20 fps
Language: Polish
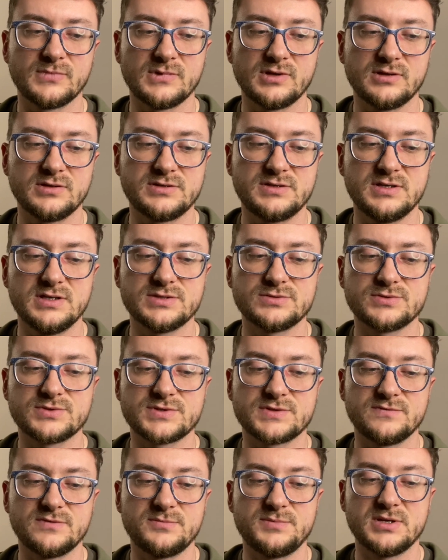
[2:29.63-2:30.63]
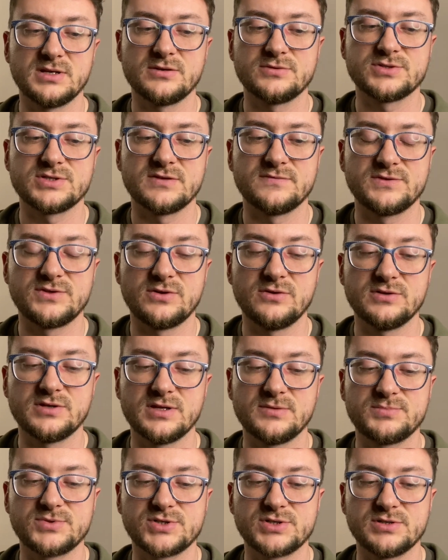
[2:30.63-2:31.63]
Gdy Jezus wybierał się w
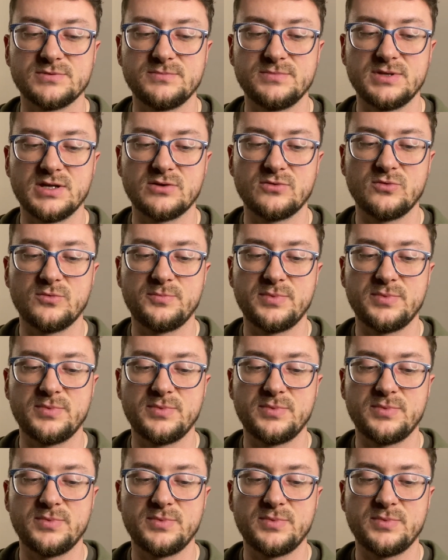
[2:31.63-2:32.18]
drogę, przybiegł